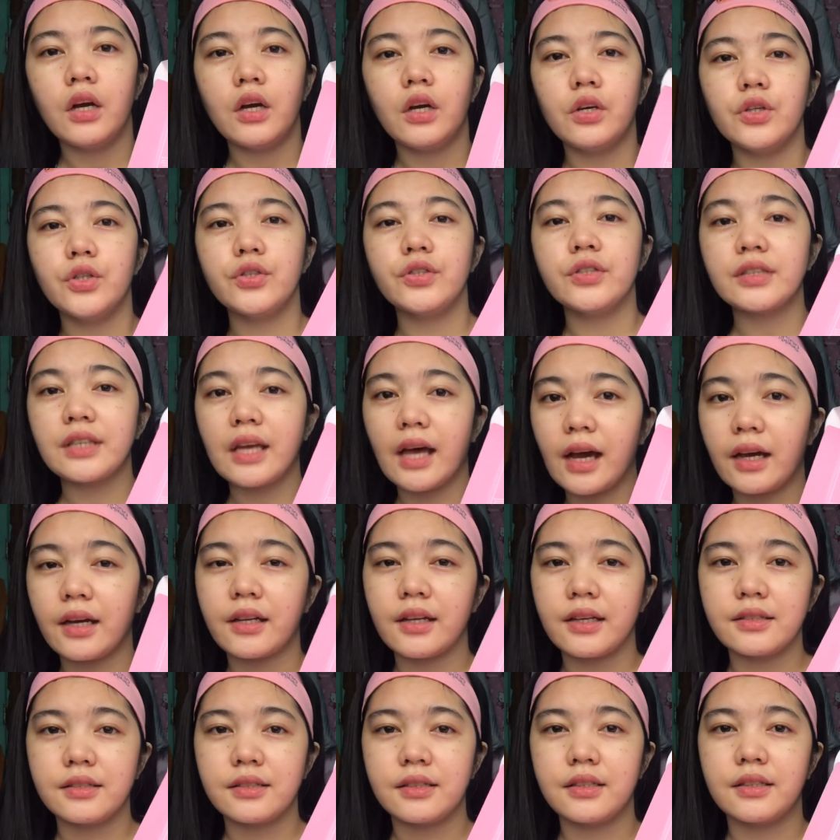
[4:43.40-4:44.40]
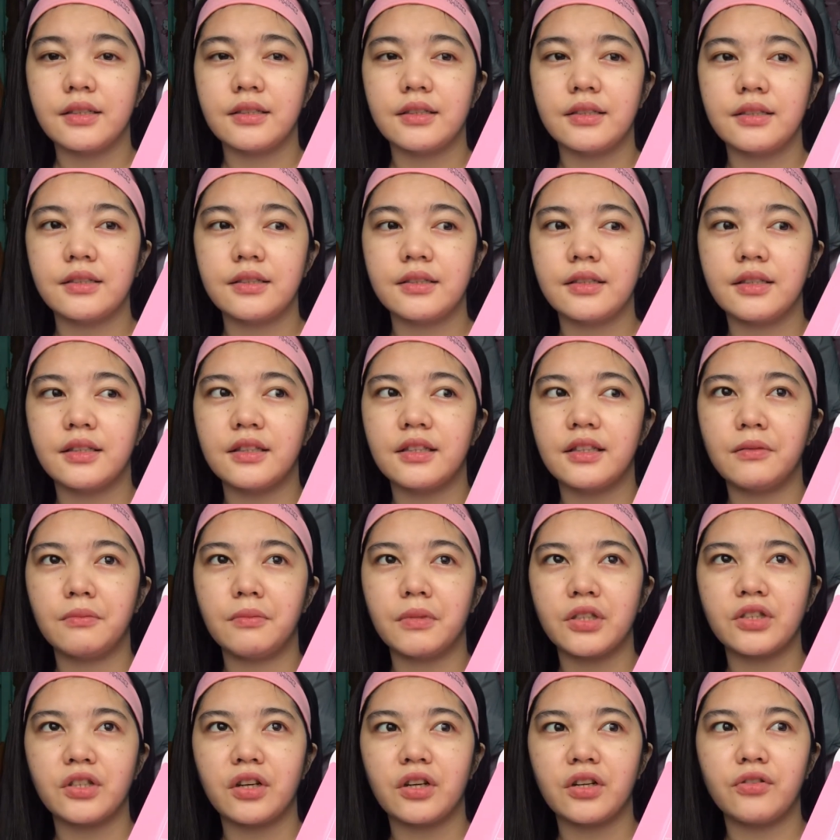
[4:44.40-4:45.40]
yun sa akin kasi is hindi
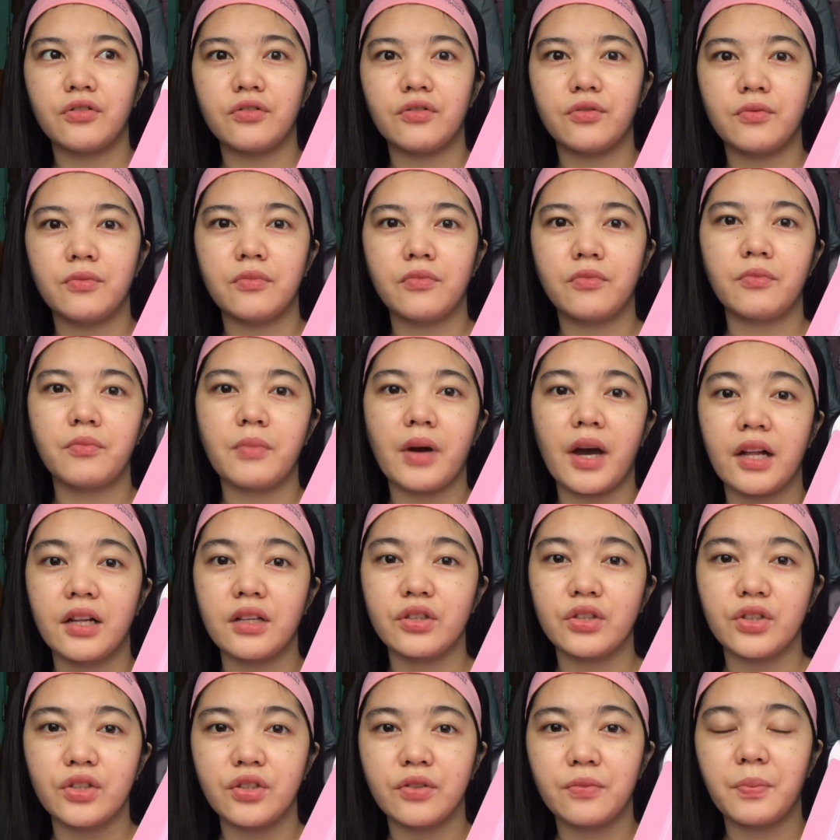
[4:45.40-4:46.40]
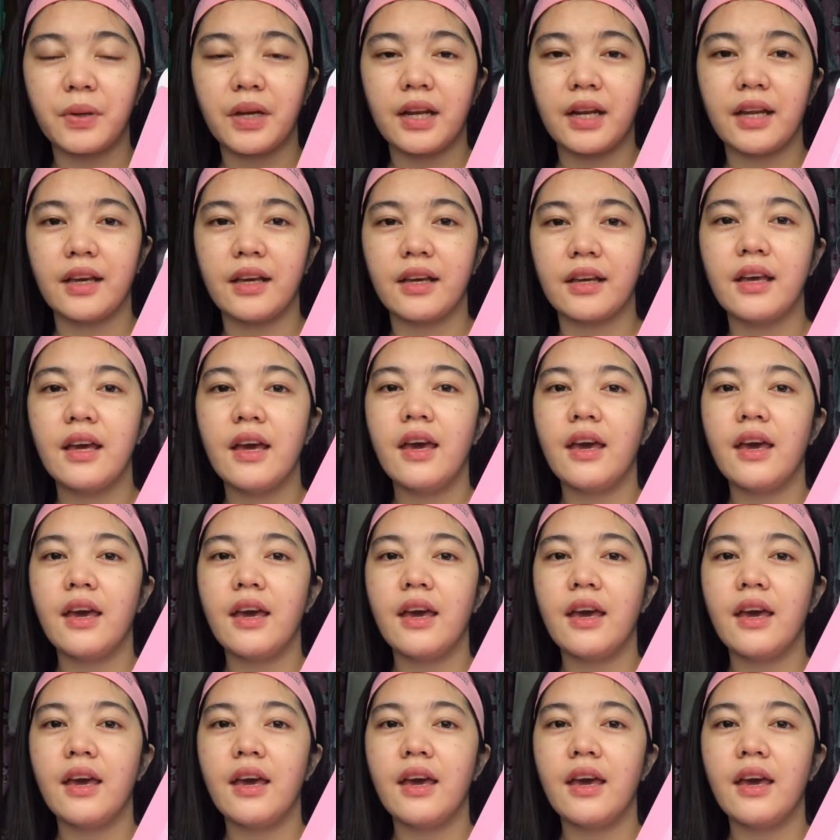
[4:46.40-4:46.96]
masyadong mild yung peeling